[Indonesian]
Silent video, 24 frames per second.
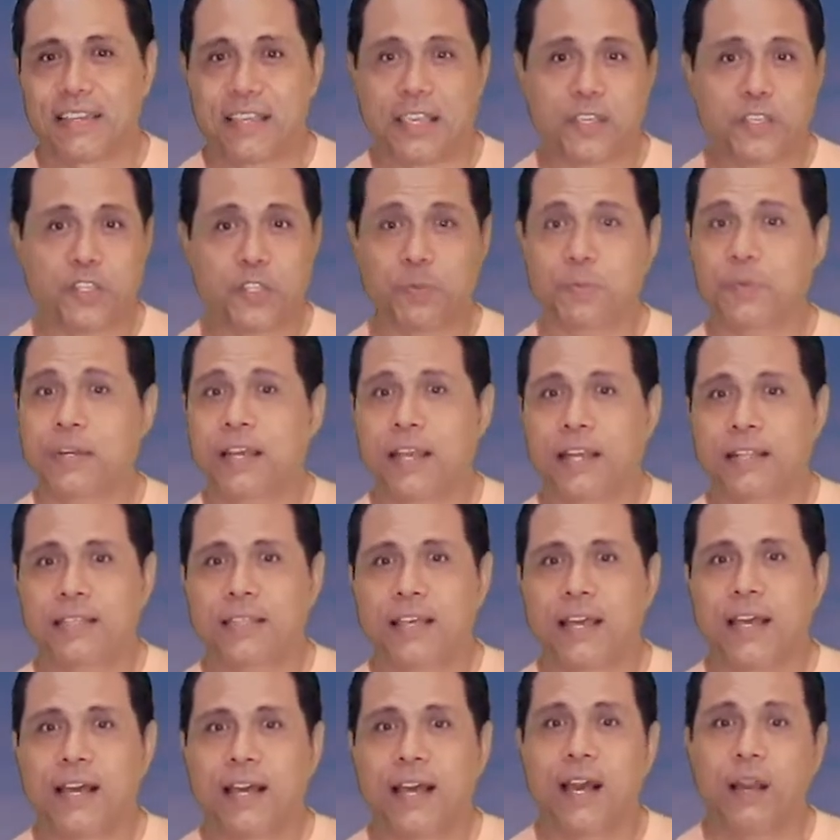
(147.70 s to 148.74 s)
Yesus
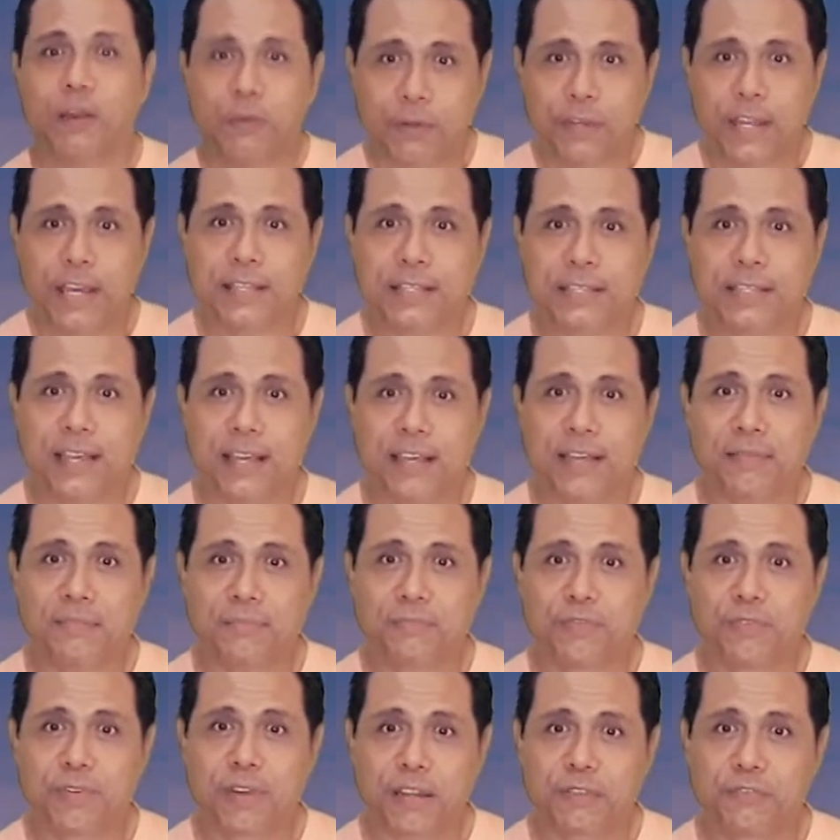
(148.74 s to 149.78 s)
berkata, "Aku datang
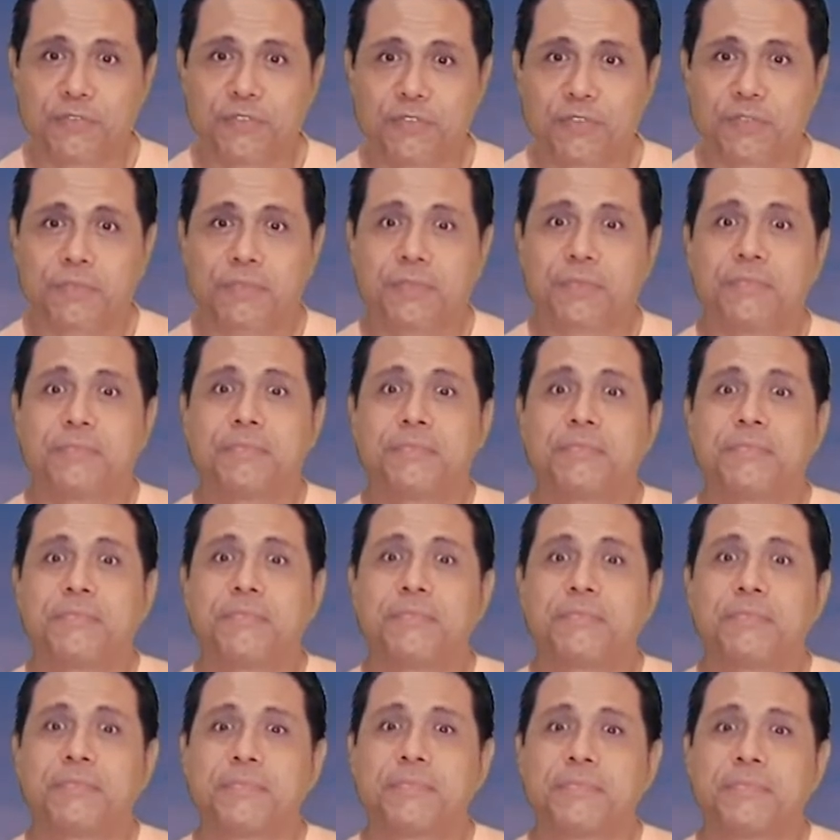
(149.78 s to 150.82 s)
bukan untuk
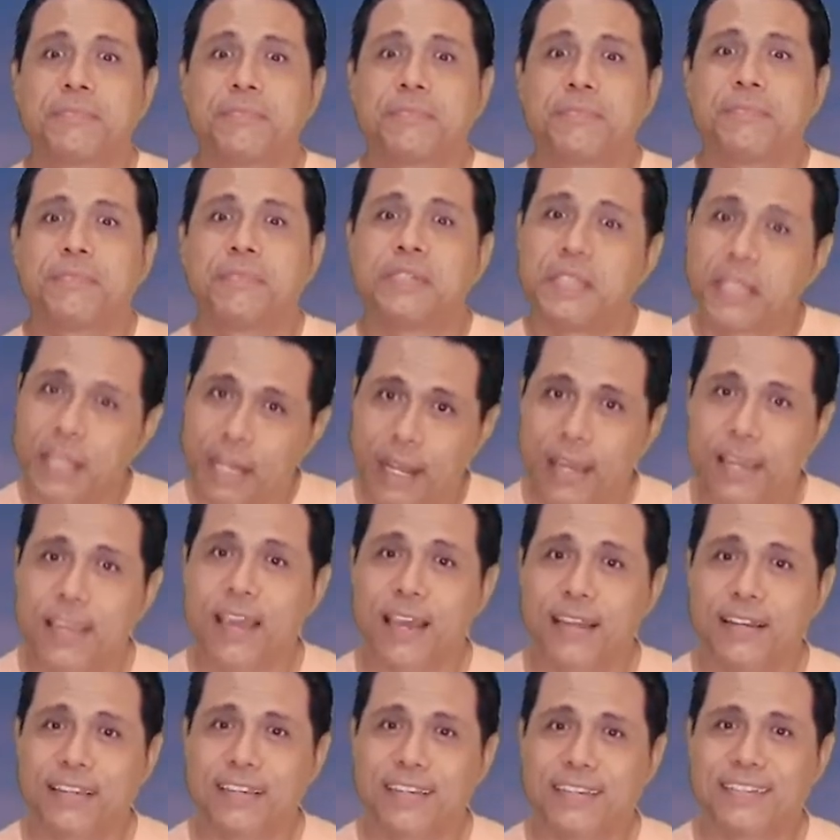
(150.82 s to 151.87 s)

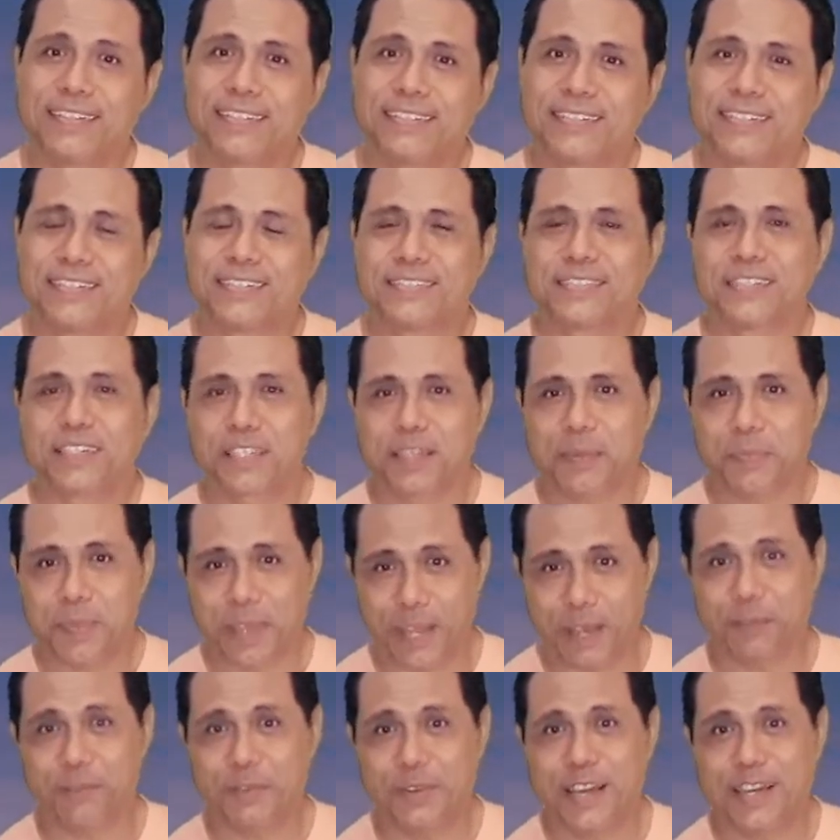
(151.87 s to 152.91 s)
dilayani, tetapi
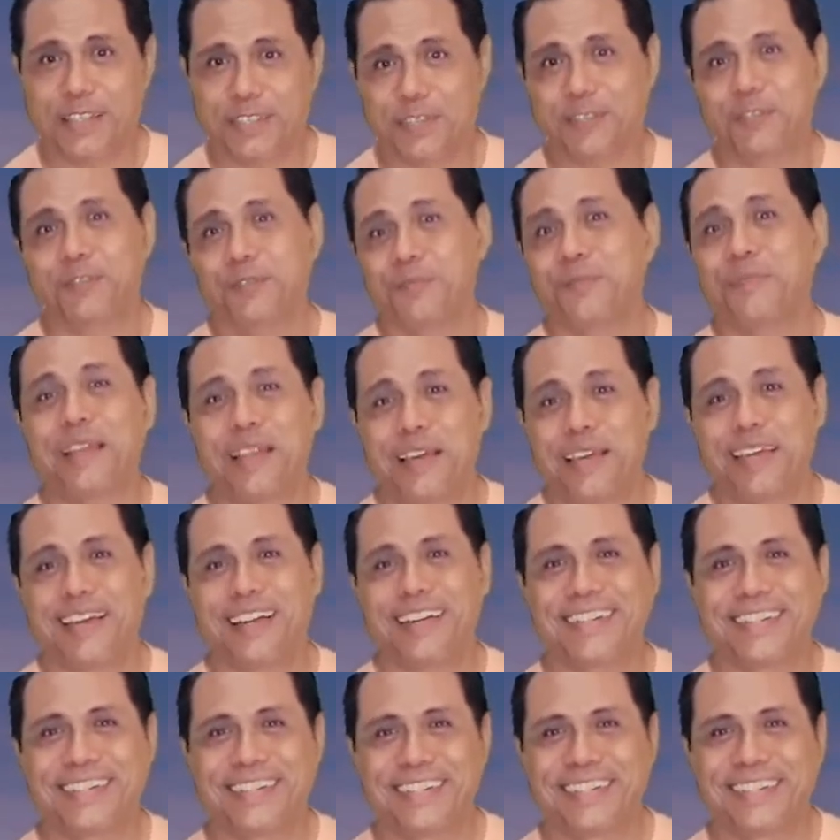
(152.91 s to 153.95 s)
aku datang untuk
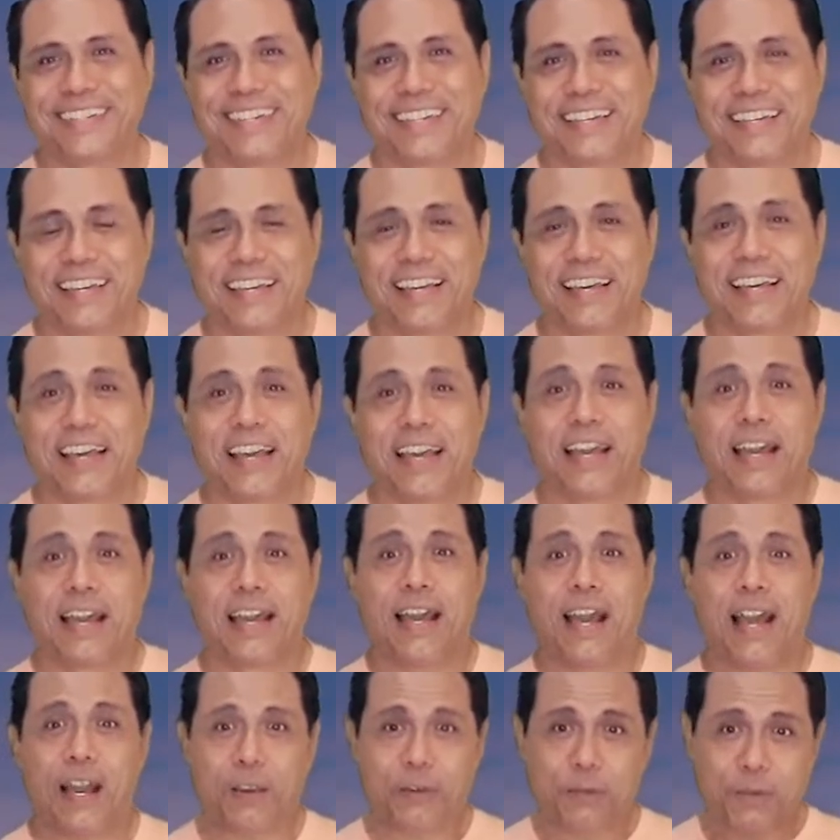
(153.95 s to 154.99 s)
melayani."
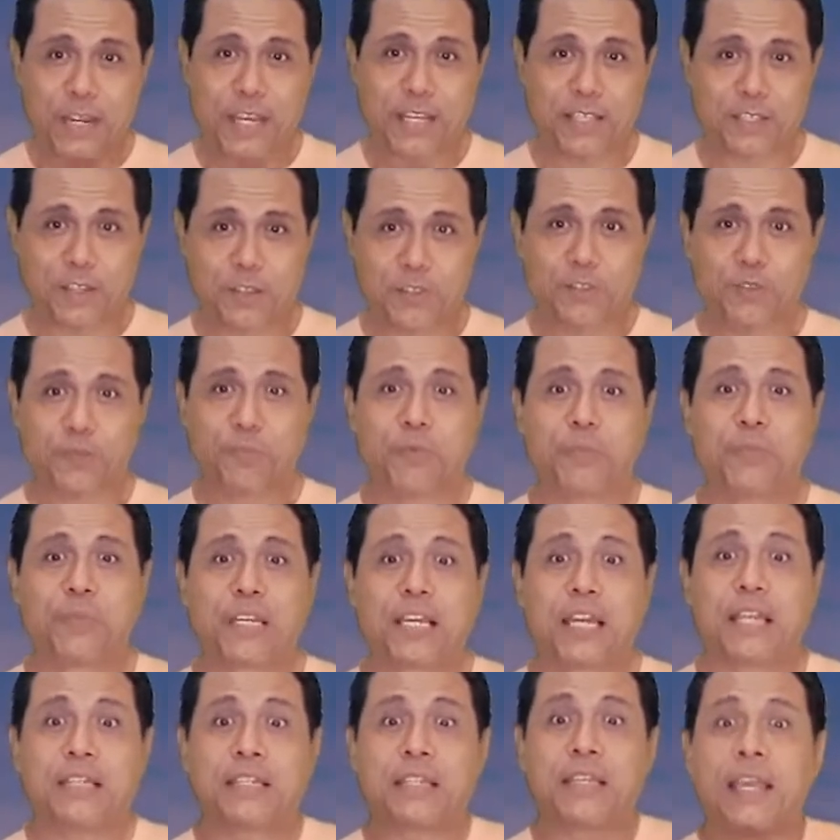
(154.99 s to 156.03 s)
Aku datang untuk
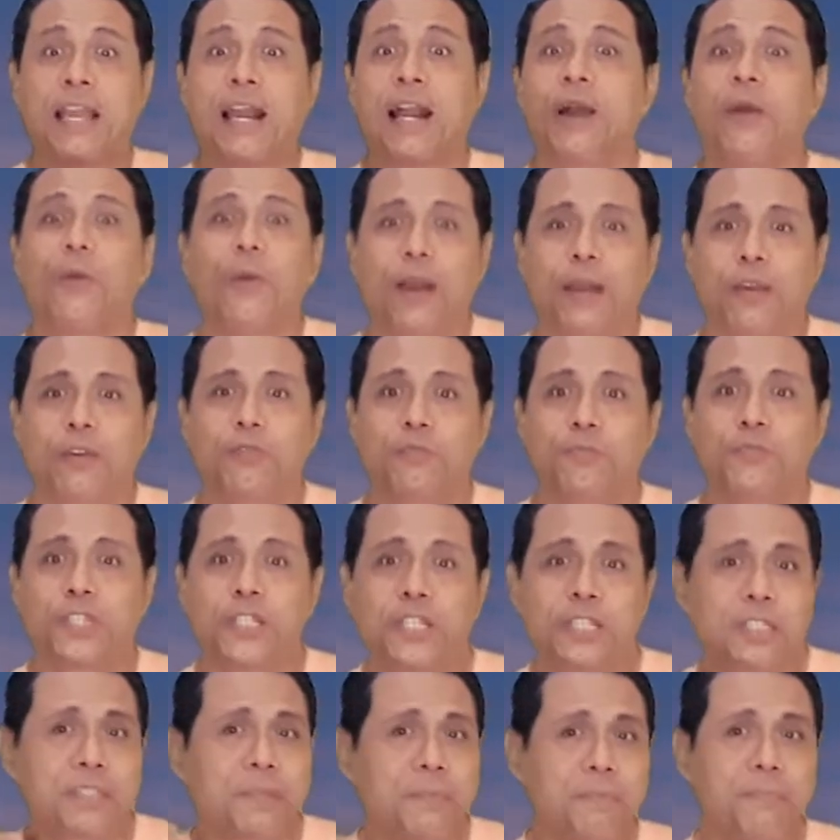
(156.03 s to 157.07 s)
memberikan nyawaku
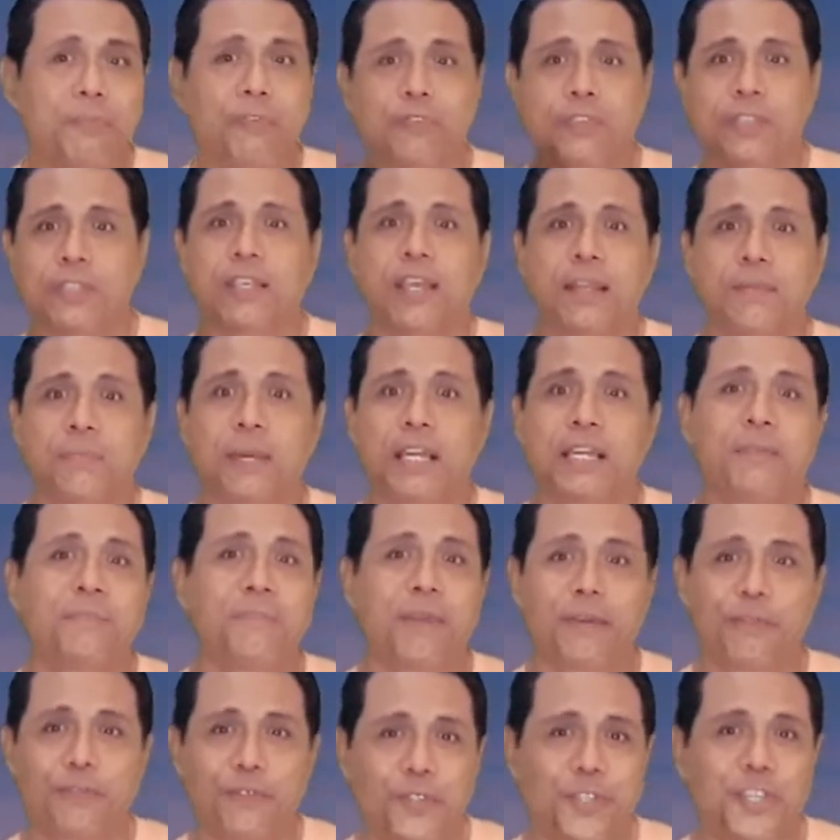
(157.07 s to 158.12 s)
menjadi tebusan bagi
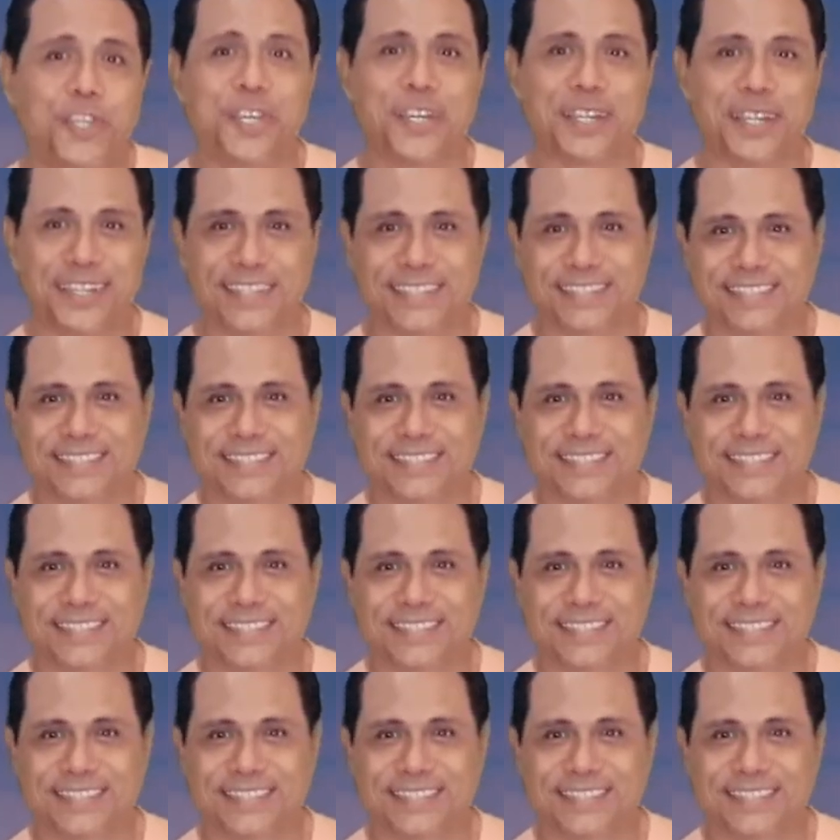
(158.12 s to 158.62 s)
manusia.